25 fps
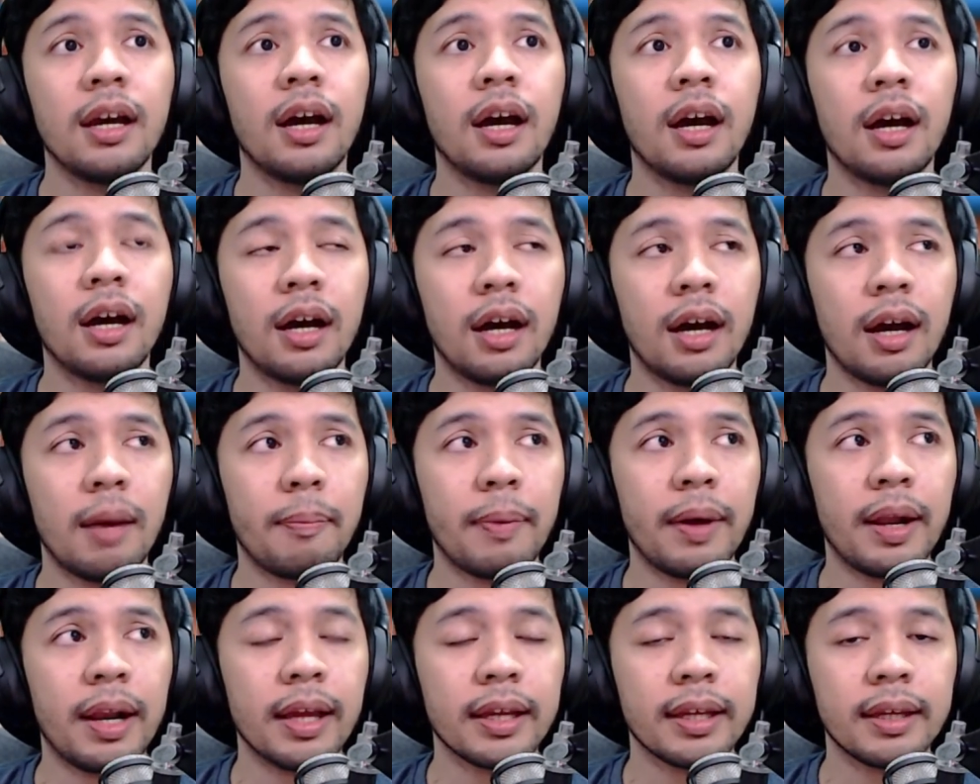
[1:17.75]
uh,
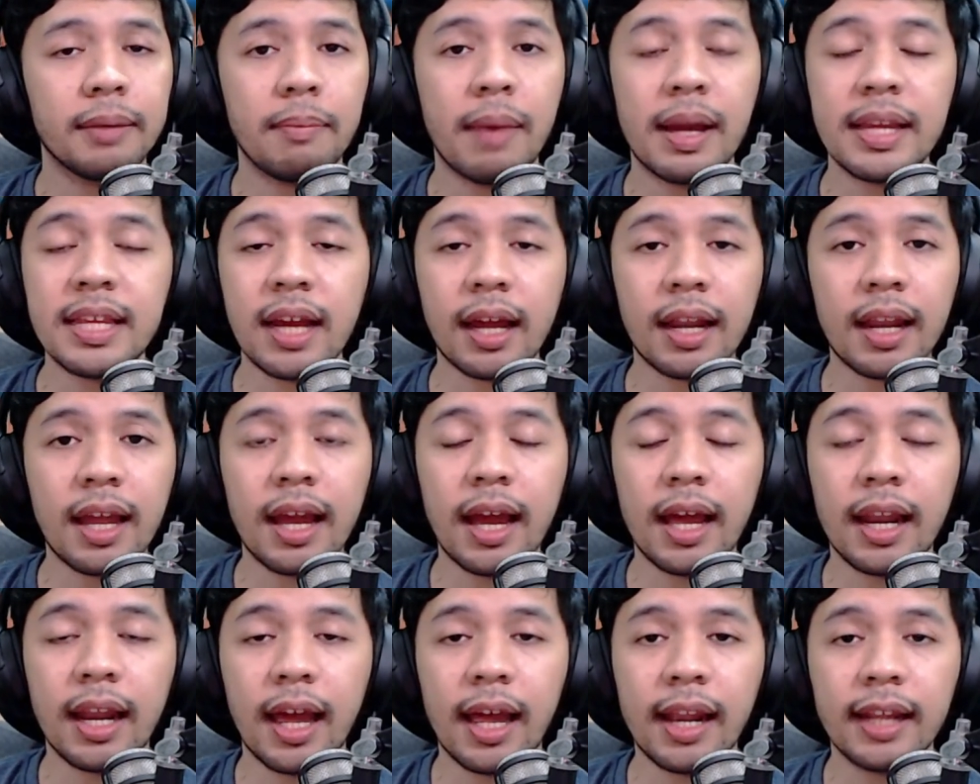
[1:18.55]
apalagi banyaklah
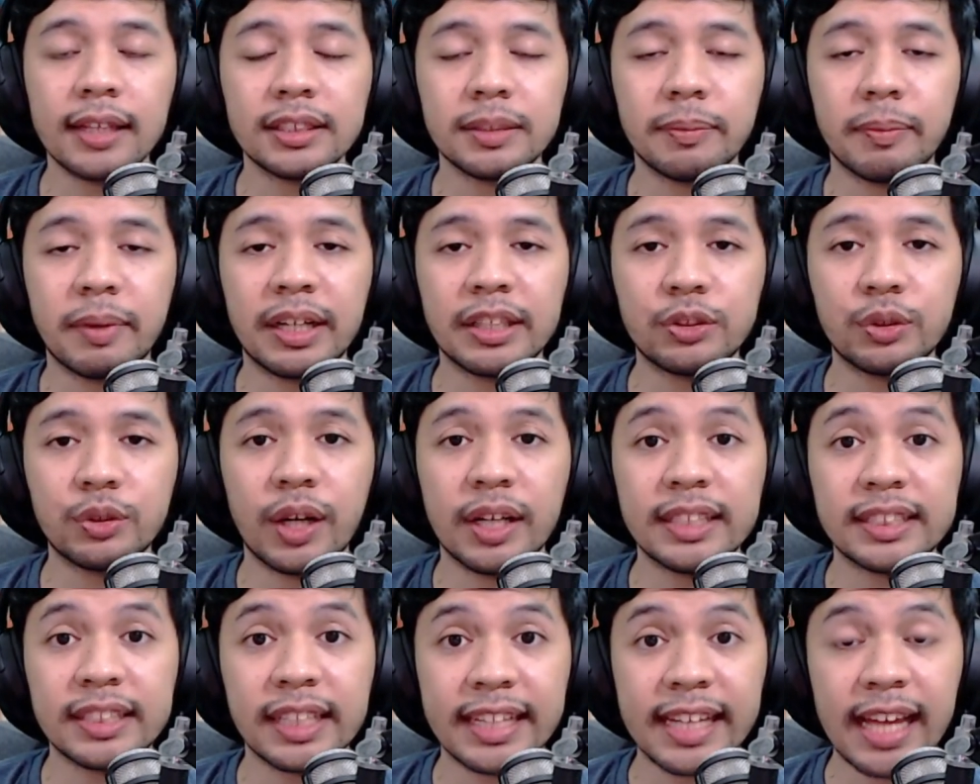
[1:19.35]
hal-hal yang sebenarnya
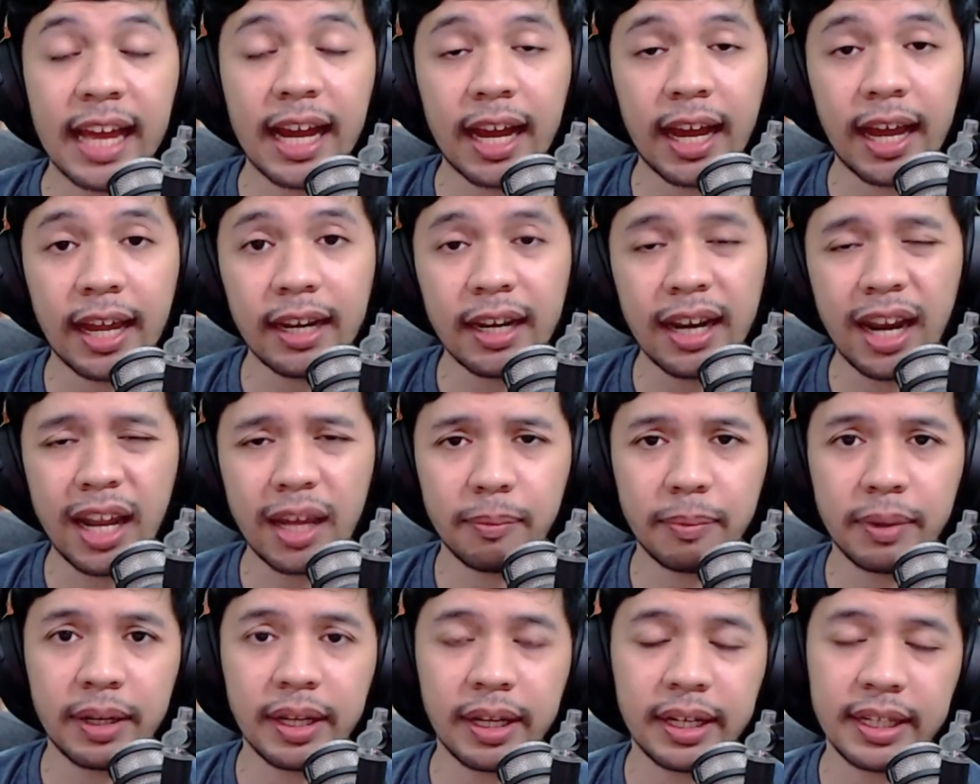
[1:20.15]
sudah disediakan
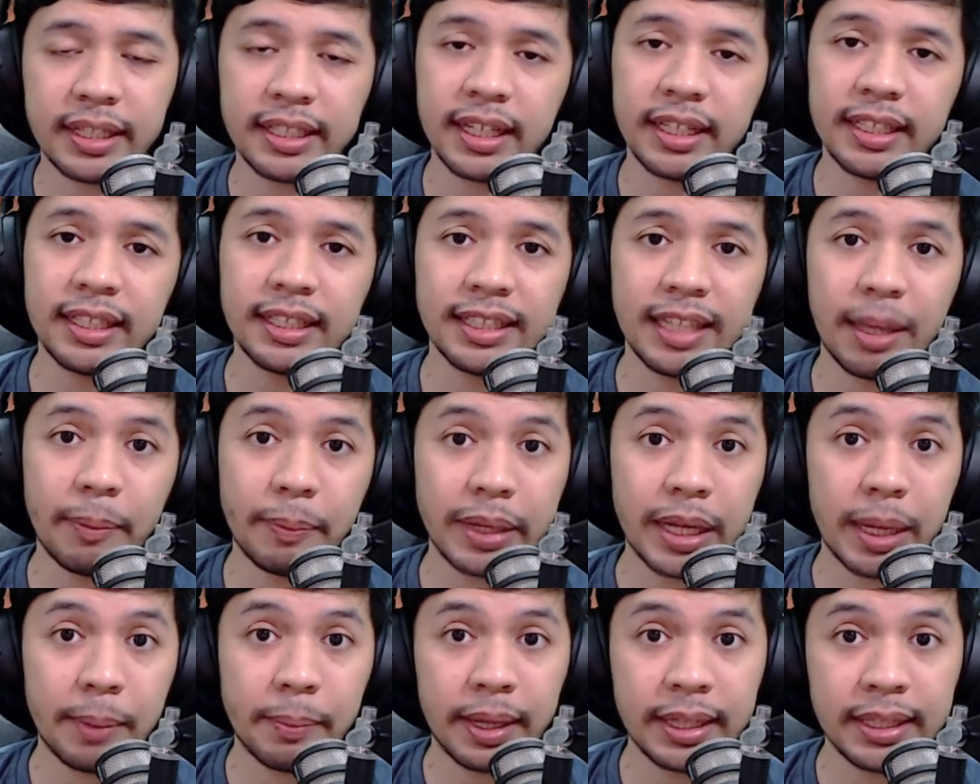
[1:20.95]
library-nya di tiap
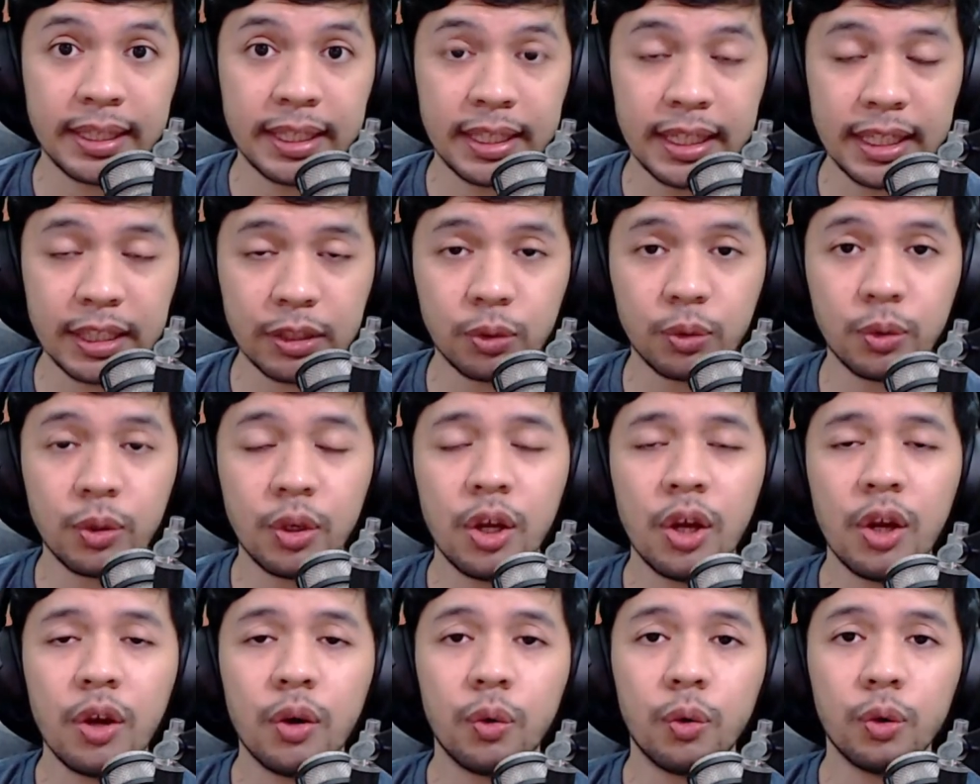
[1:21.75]
game engine itu
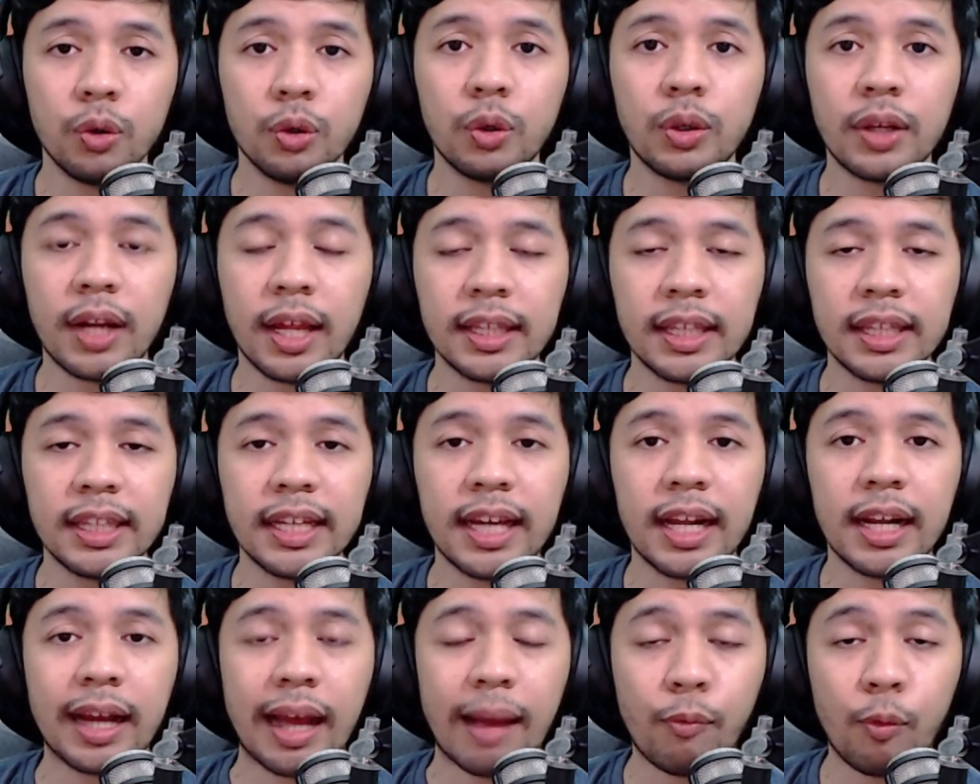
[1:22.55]
untuk nanti
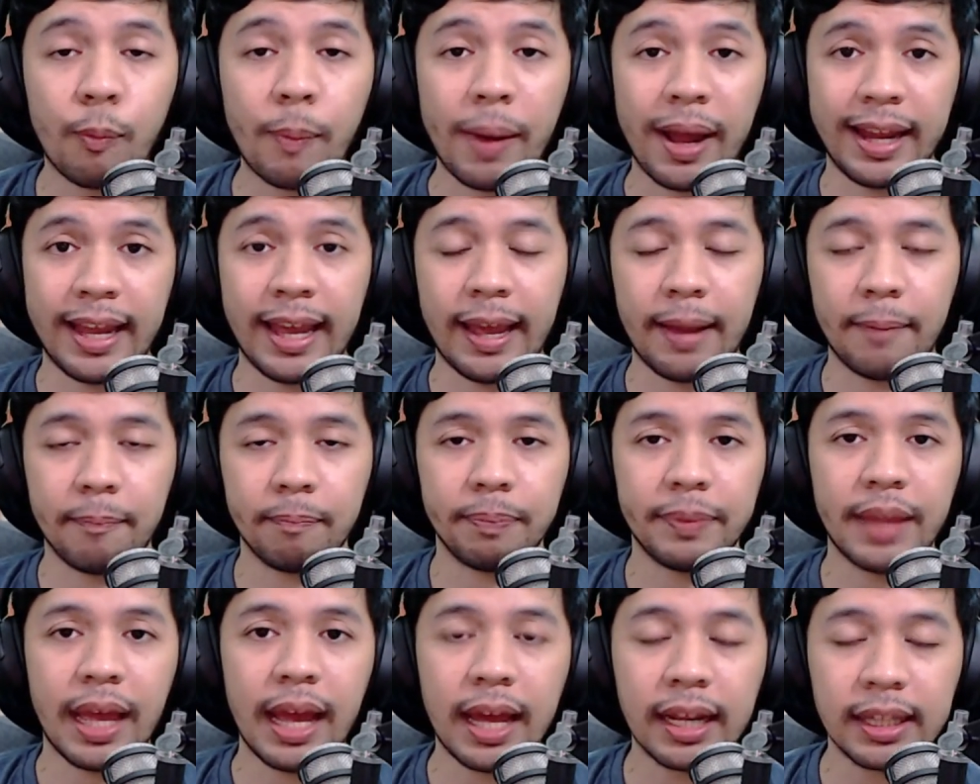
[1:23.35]
tinggal kamu
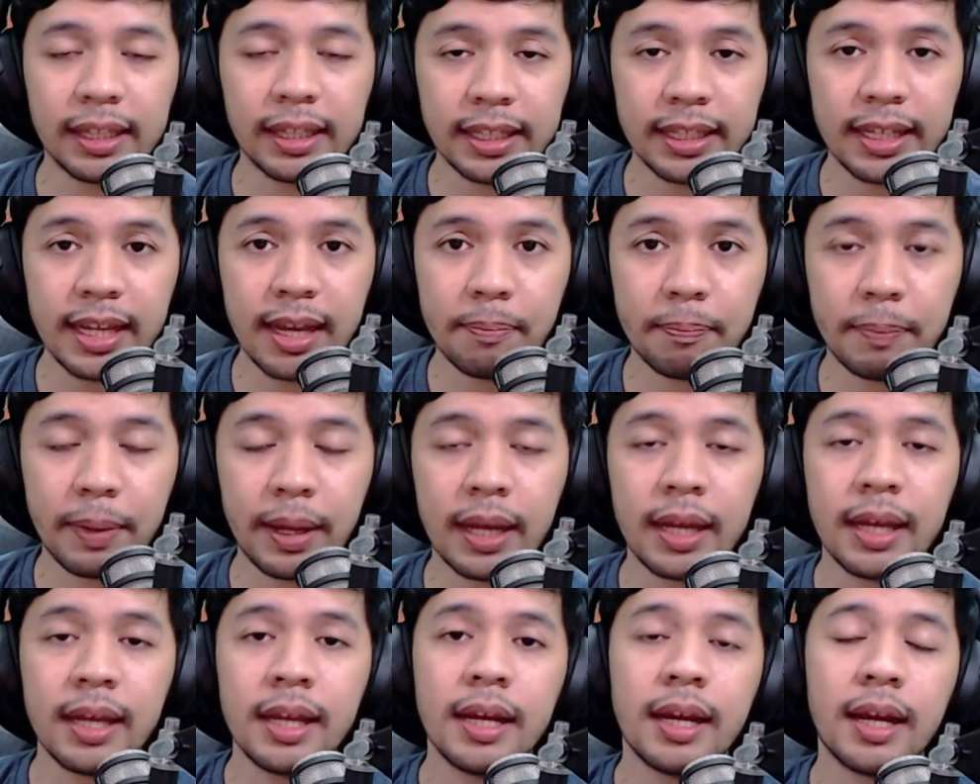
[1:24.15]
pakai. Artinya
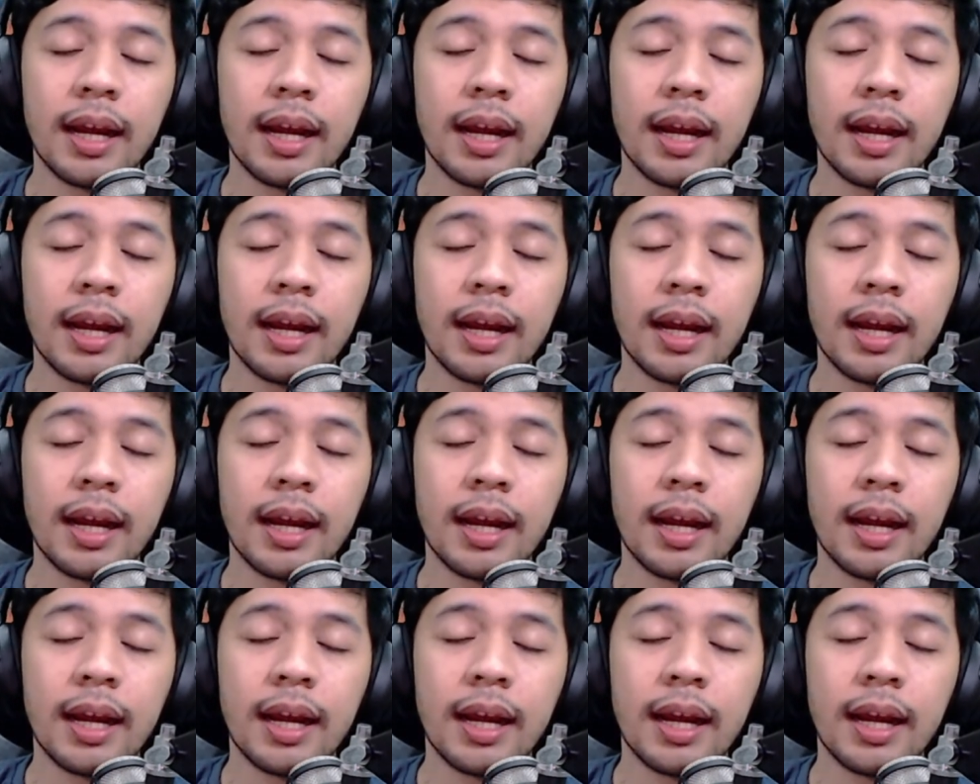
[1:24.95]
apa?